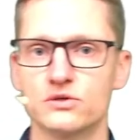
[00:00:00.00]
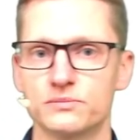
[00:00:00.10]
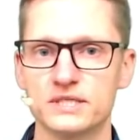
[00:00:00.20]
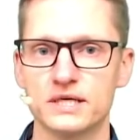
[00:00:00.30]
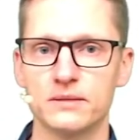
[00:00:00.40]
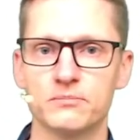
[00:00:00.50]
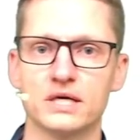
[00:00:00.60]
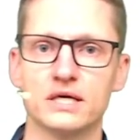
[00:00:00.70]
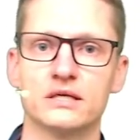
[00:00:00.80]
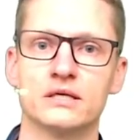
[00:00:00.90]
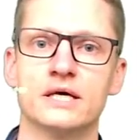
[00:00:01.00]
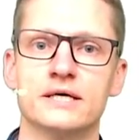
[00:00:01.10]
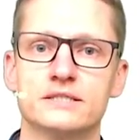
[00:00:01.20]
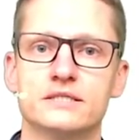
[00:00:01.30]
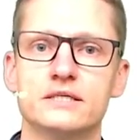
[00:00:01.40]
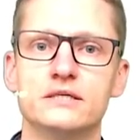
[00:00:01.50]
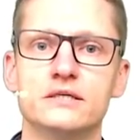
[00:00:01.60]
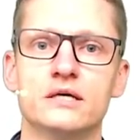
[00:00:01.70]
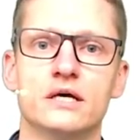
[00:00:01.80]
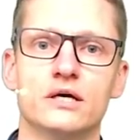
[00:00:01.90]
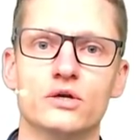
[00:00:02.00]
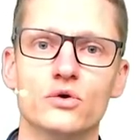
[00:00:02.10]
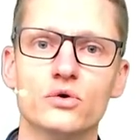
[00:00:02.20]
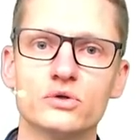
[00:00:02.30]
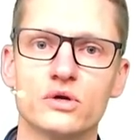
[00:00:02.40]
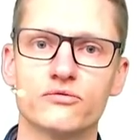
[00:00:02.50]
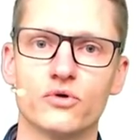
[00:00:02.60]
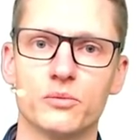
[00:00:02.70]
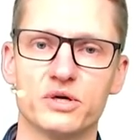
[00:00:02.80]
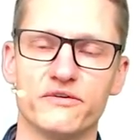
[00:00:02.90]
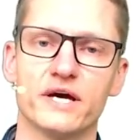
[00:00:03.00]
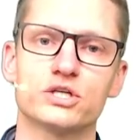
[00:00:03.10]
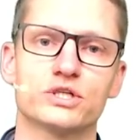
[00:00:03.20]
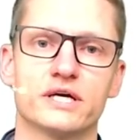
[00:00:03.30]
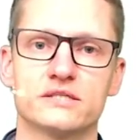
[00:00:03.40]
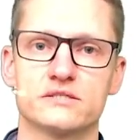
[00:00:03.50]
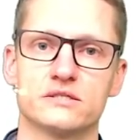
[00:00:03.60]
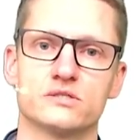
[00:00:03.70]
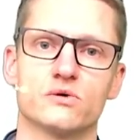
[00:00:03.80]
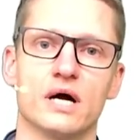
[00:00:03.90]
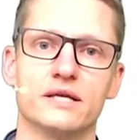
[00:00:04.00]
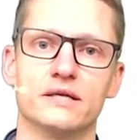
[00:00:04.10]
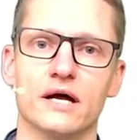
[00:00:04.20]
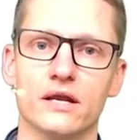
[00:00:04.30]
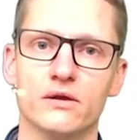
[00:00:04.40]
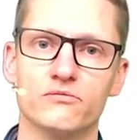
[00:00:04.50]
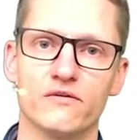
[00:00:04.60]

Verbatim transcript: um Themen gehen, die in irgendeiner Form querschneidend sind zu all den anderen.